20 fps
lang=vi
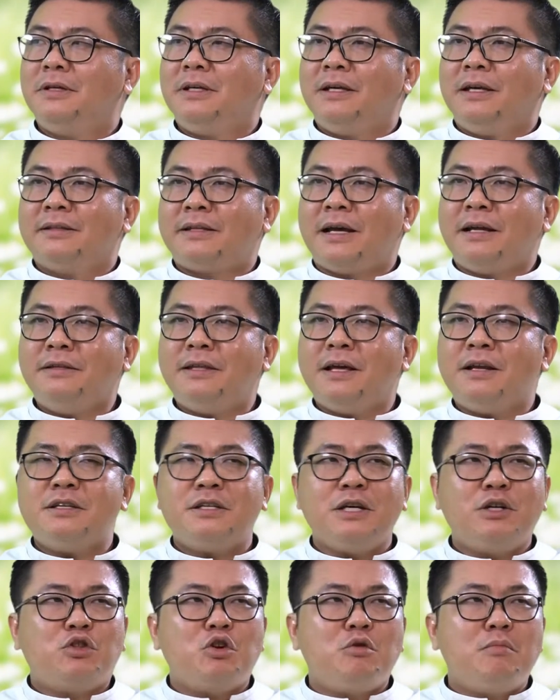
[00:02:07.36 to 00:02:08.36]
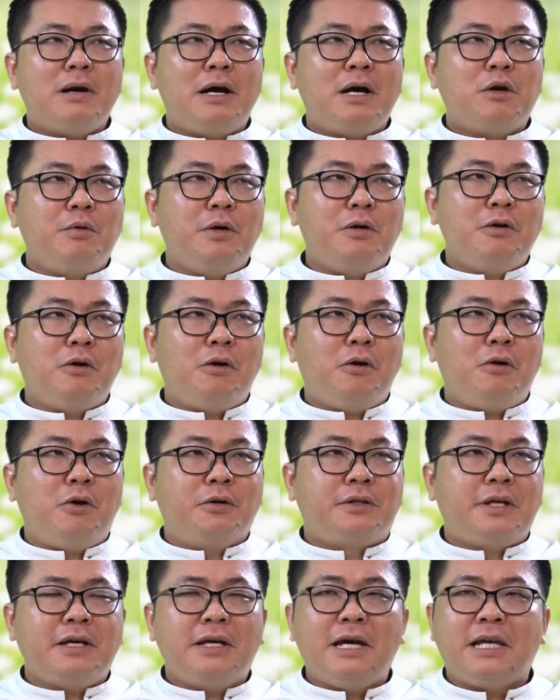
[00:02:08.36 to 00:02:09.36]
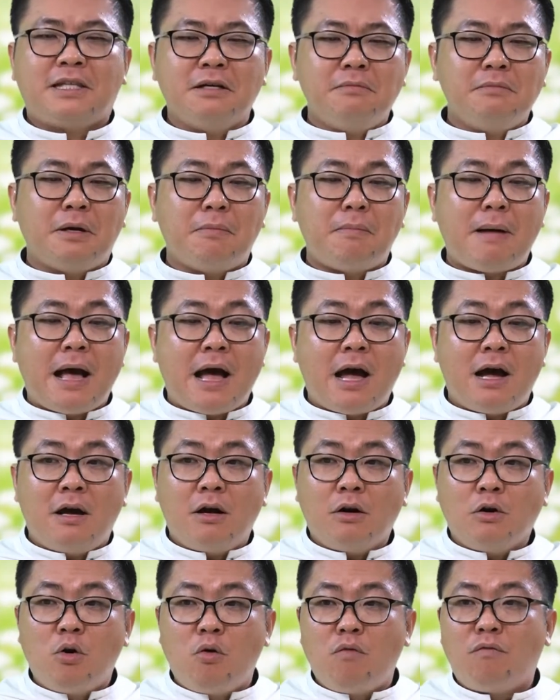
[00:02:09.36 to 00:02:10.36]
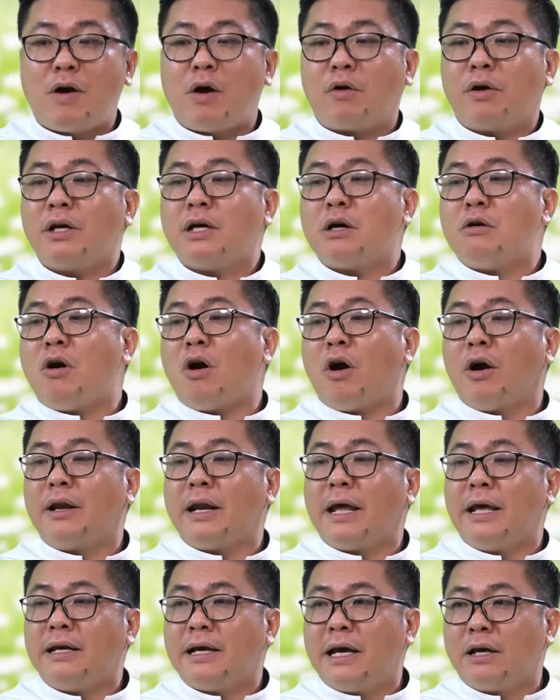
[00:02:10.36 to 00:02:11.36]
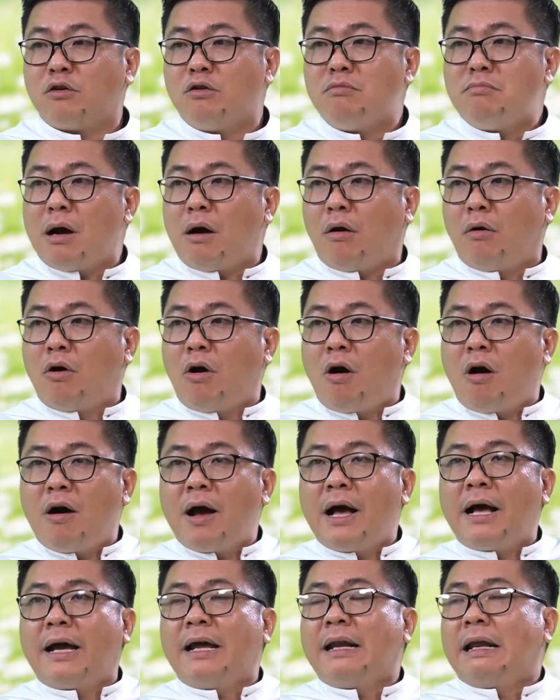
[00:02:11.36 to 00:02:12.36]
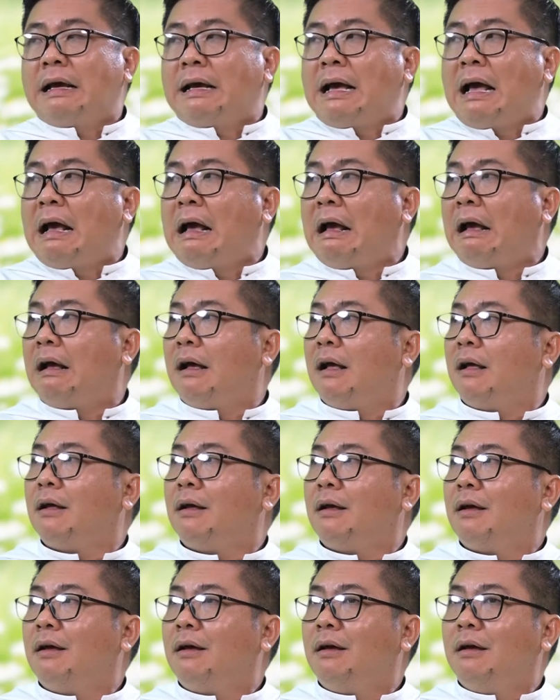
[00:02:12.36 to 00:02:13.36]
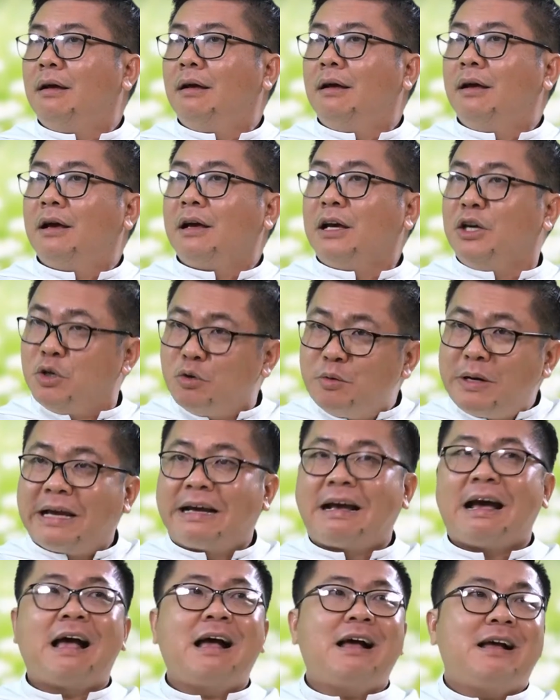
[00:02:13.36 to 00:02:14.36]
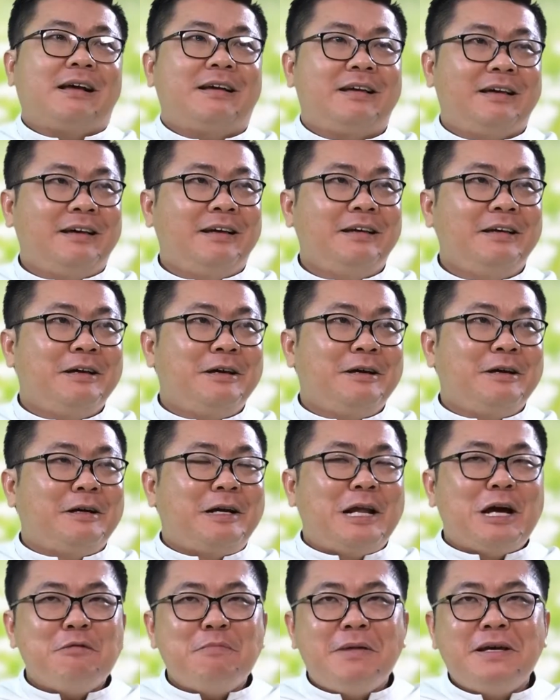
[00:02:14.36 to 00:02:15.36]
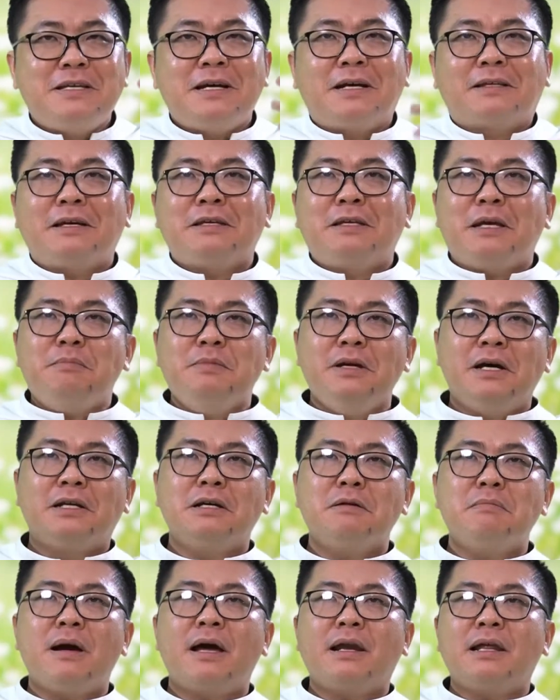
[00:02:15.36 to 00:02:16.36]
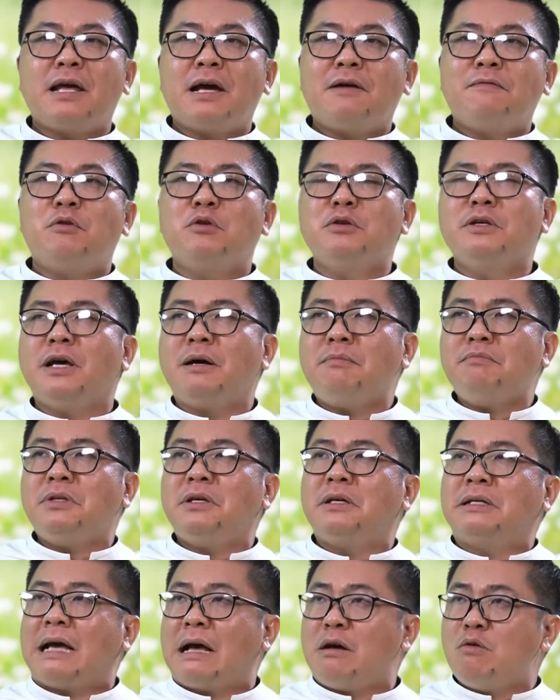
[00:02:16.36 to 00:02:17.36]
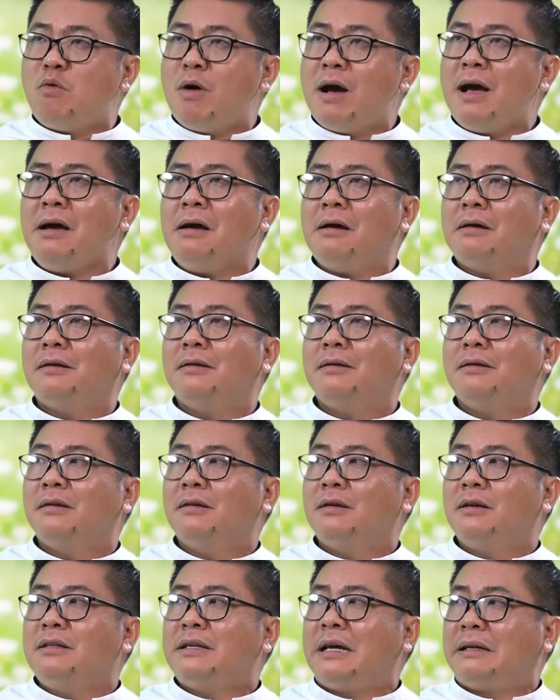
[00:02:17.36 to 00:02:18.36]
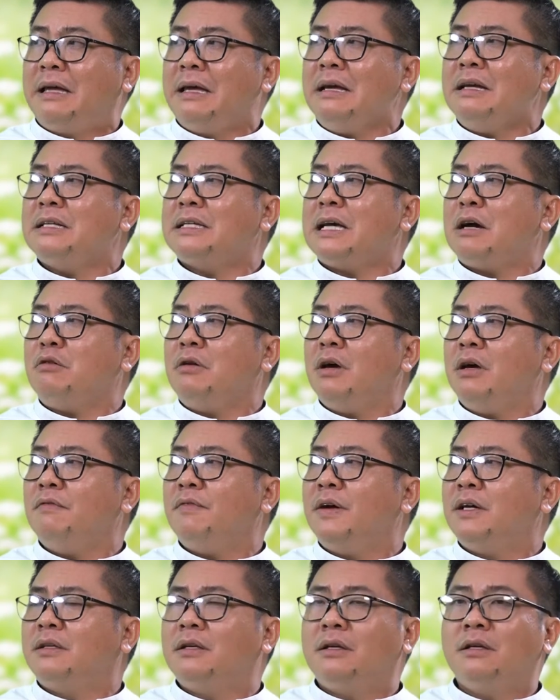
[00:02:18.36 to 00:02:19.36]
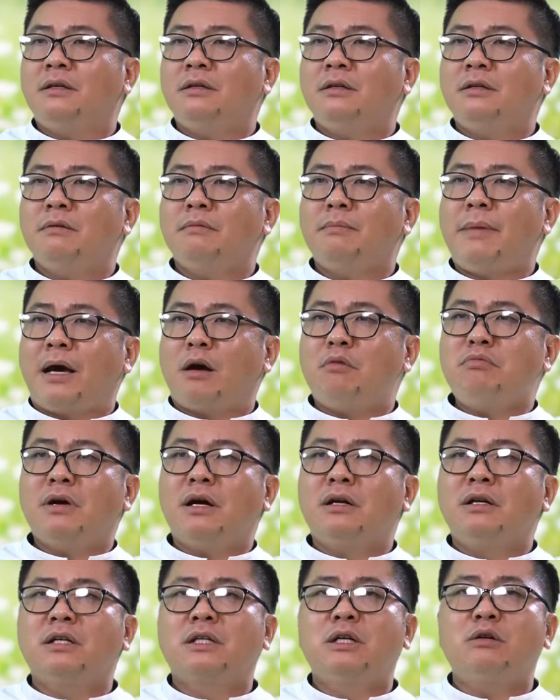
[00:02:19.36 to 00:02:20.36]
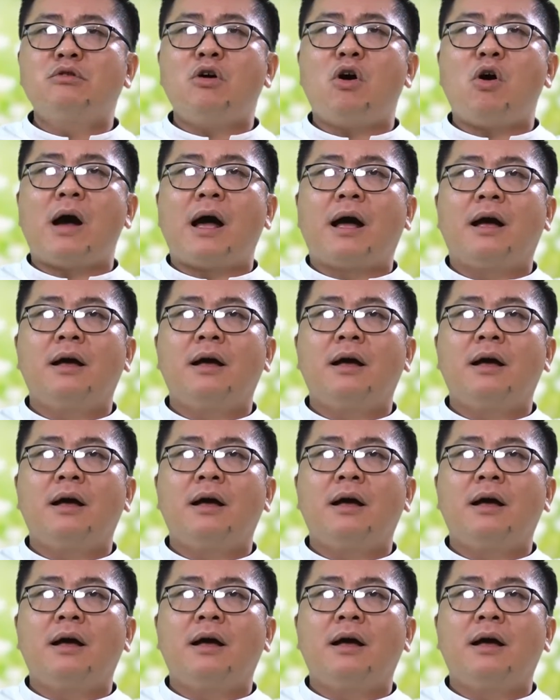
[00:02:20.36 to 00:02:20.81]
thánh tiến sĩ Thomas Aquino ở thế kỷ thứ 13 đụng vào cái câu hỏi này ngài cũng bảo khó ạ à, cái này căng ạ à. dụ này căng ha. nếu bây giờ ta chấp nhận Đức Maria vô nhiễm thì căng quá giải thích sao đây vậy thì mẹ không cần được cứu độ à